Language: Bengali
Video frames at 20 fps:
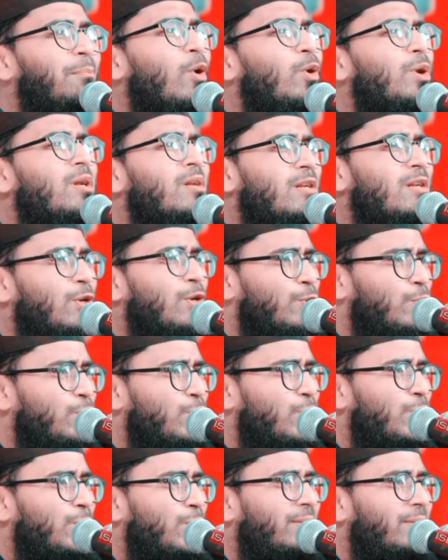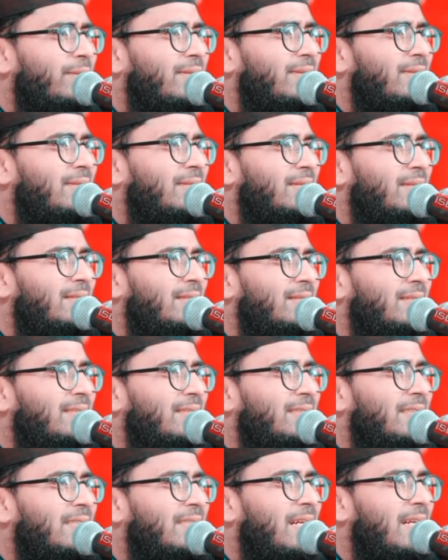বলেন না হুজুর
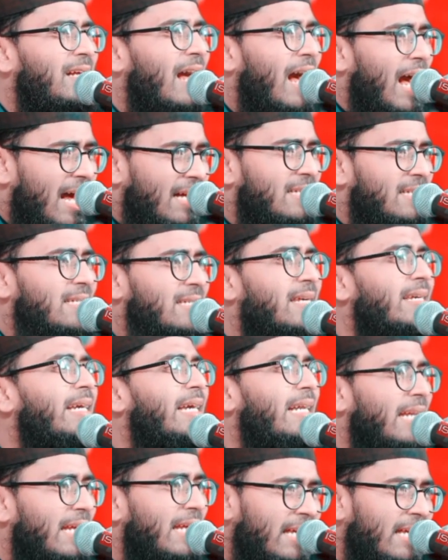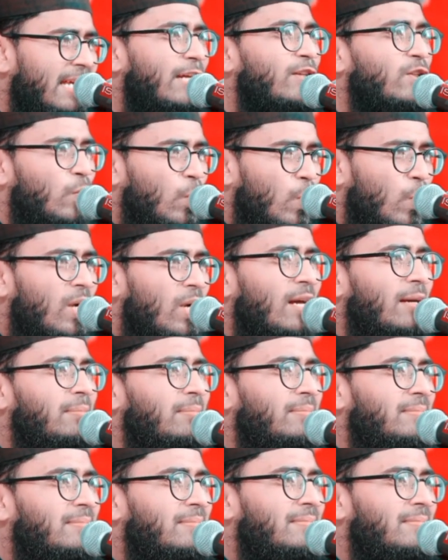আজ থেকে নিয়ত করলাম